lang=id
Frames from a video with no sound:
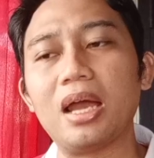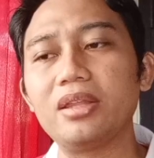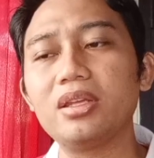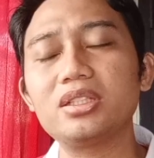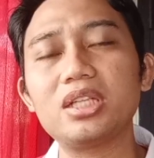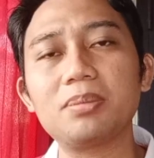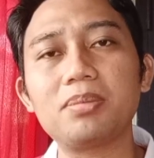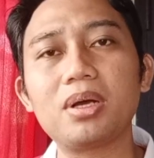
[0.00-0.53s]

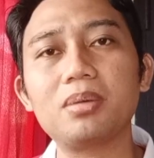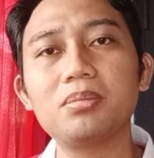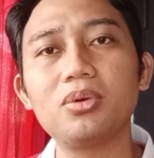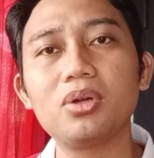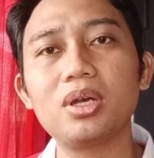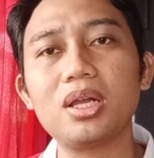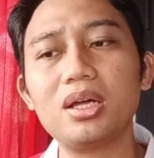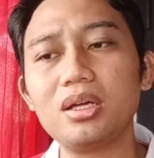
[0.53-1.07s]
Hanya sepak
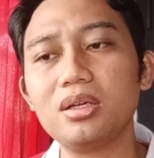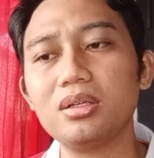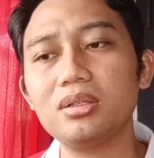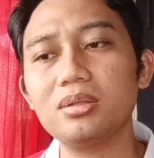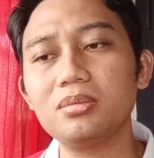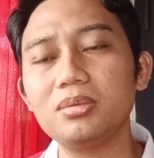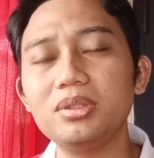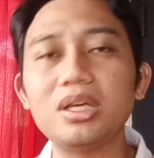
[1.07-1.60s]
bola
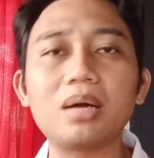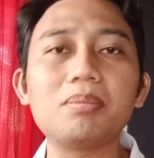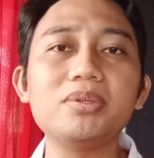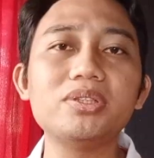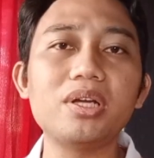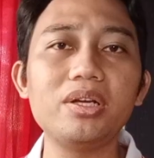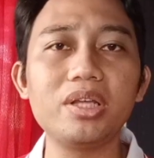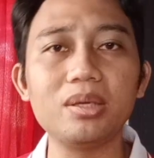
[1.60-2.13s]
yang
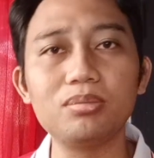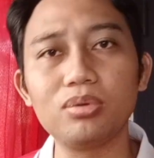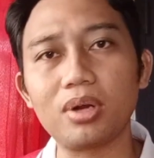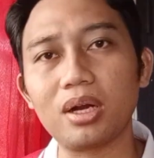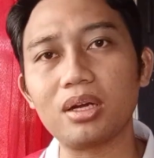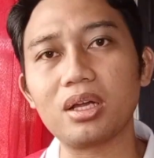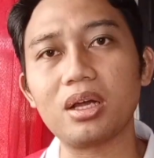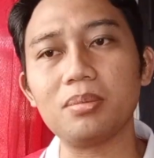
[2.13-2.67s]
menjadi
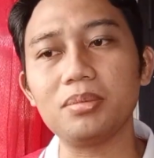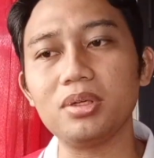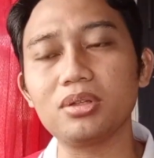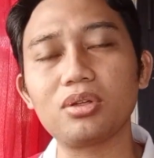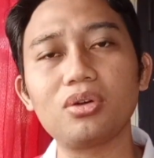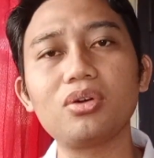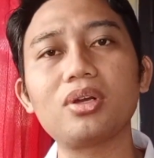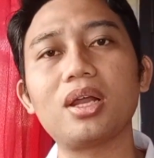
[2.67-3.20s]
hiburan
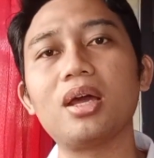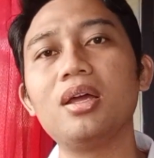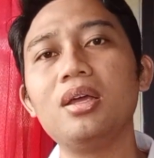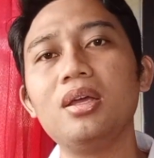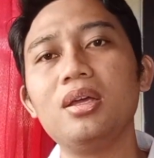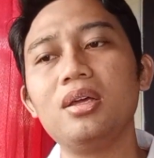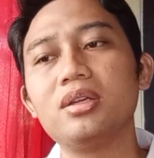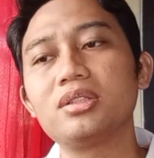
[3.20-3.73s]
kami. Tolonglah
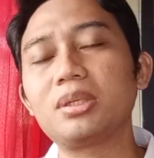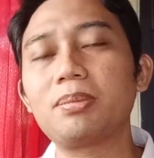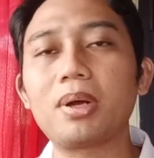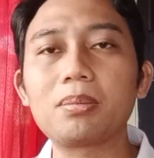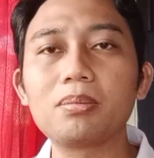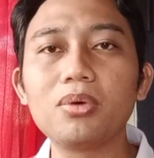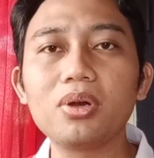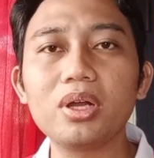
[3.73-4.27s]

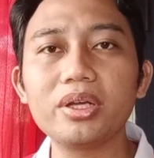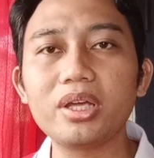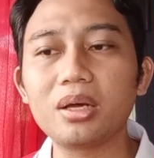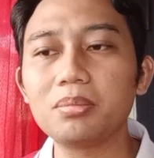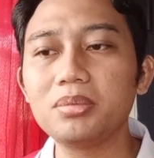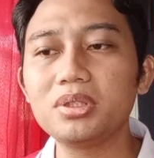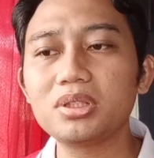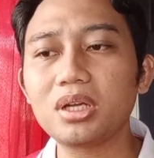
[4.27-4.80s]
sepak bola
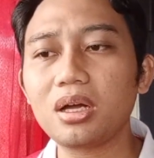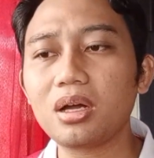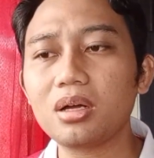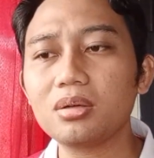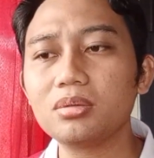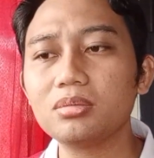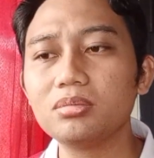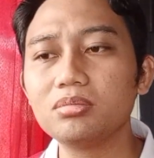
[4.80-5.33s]
yang
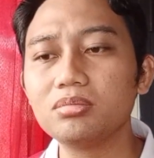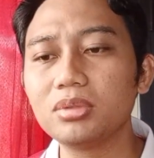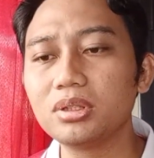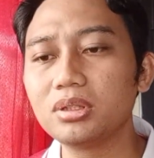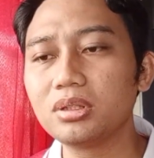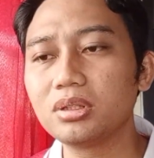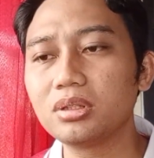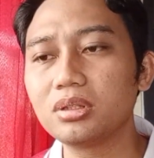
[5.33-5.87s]
bisa
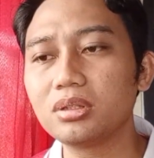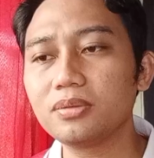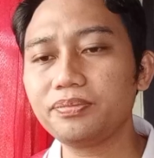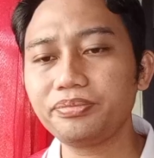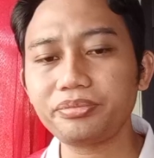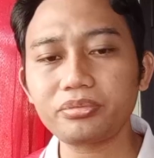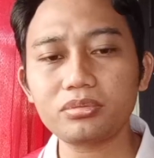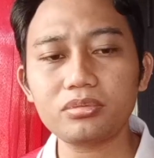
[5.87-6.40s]
me
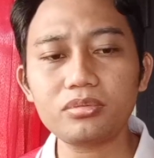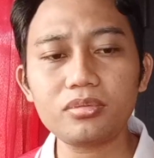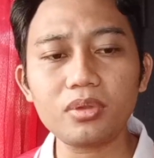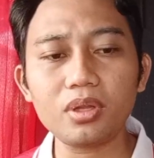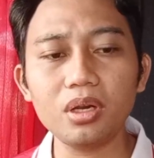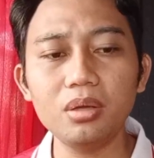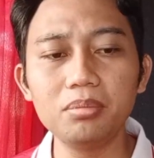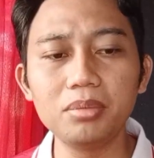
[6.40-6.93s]

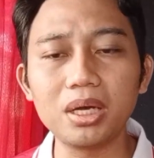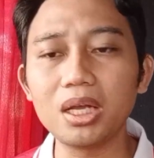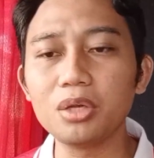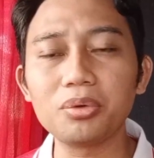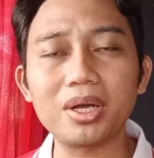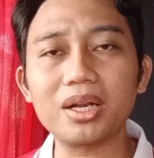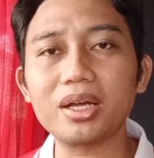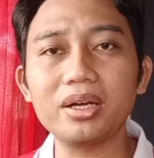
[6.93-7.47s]

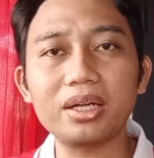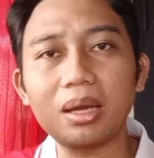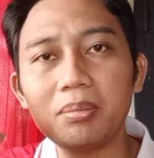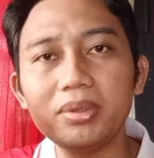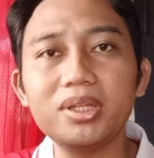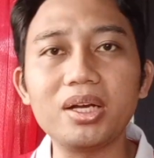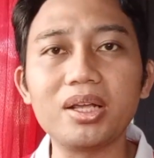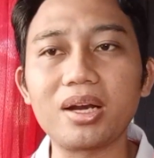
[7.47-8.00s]
mengeluarkan
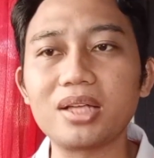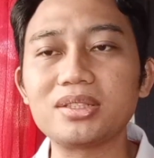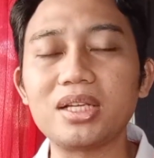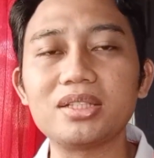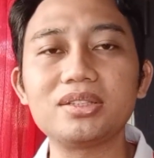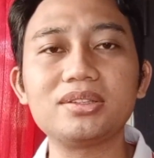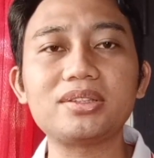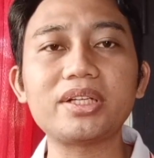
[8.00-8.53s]
kami dari
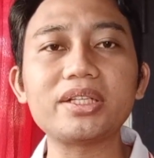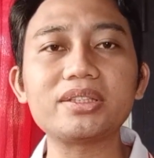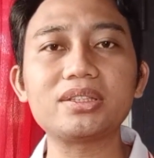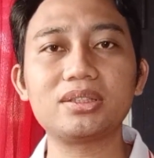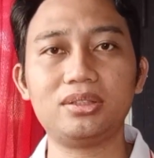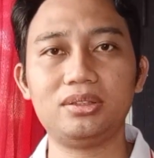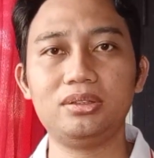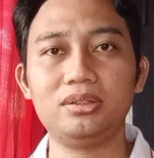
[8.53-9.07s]
rasa
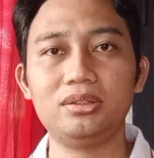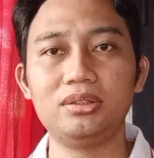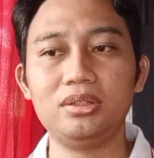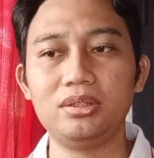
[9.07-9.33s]
stres.